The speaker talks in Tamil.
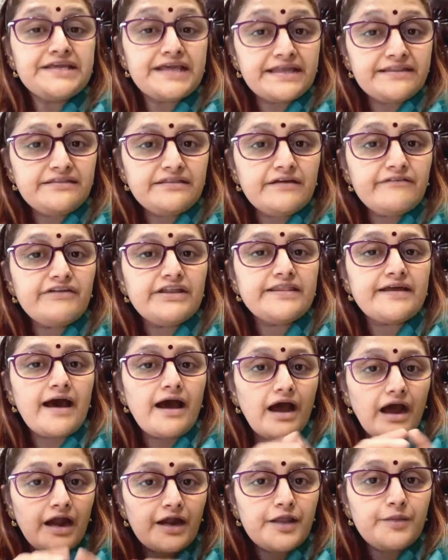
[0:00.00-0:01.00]
எந்தவித
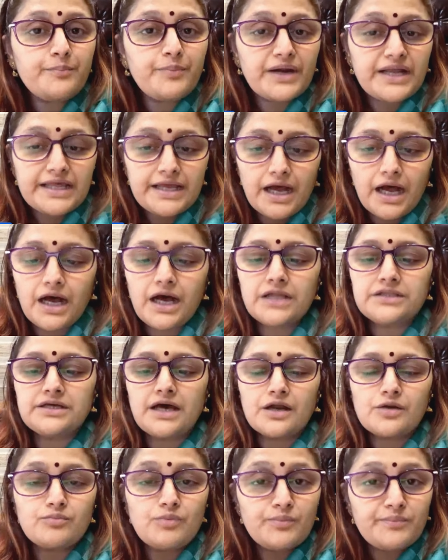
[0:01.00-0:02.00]
அடிப்படை
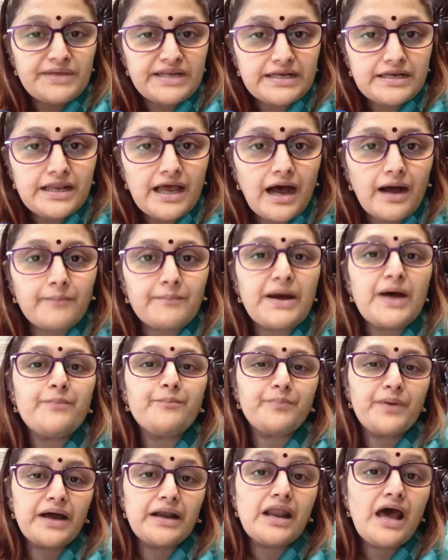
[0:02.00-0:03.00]
ஆதாரமும் இல்லாம
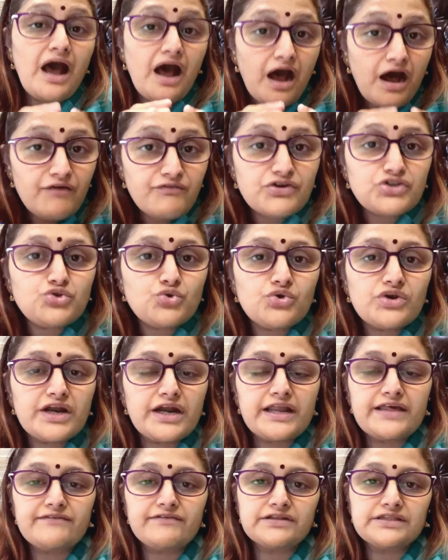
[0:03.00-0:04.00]
பல
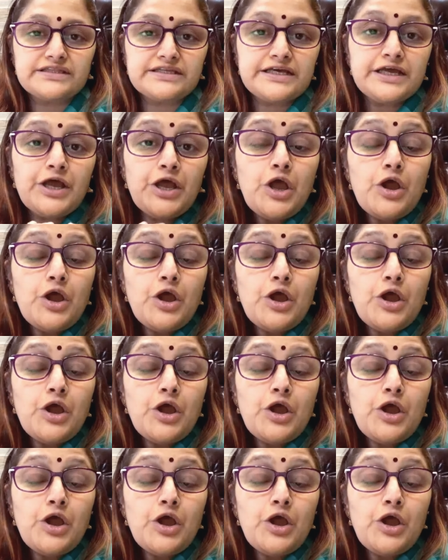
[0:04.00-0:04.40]
அவதூறுகளை வந்து